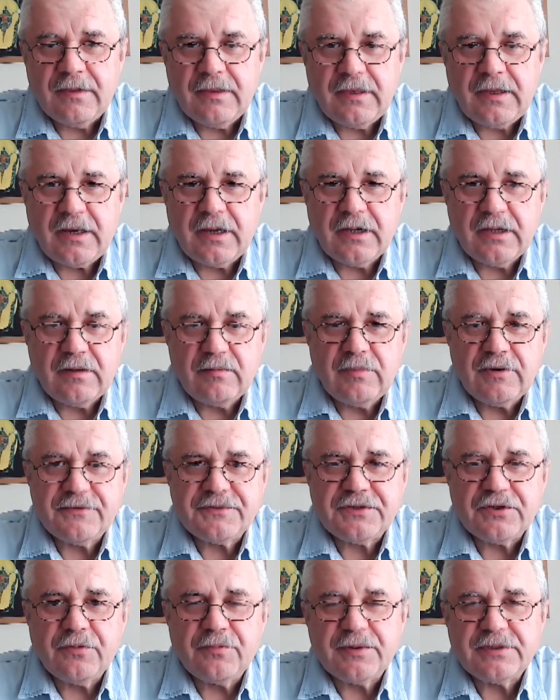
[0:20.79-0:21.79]
Лагерь
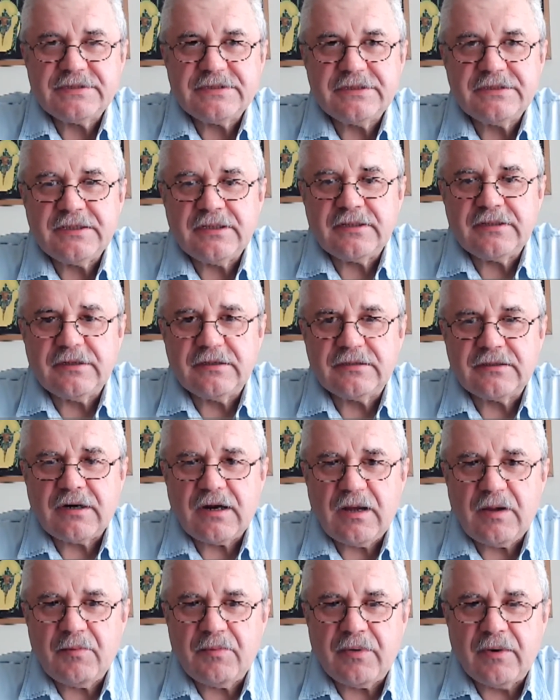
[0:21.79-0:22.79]
бывшего президента
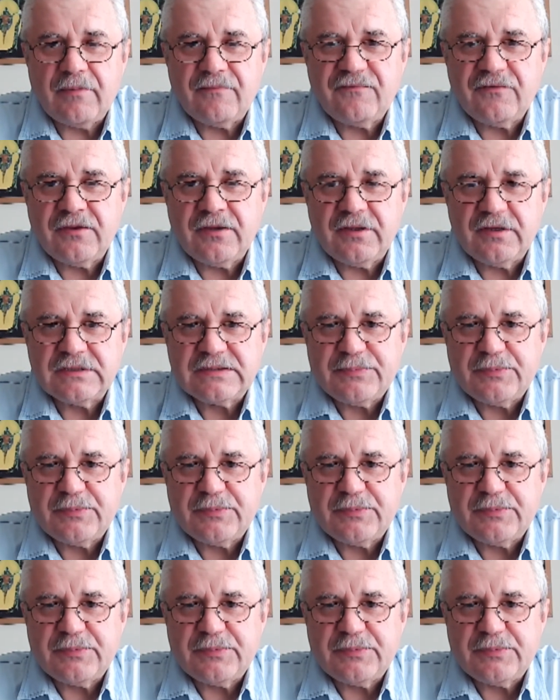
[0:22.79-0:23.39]
Трампа обвинил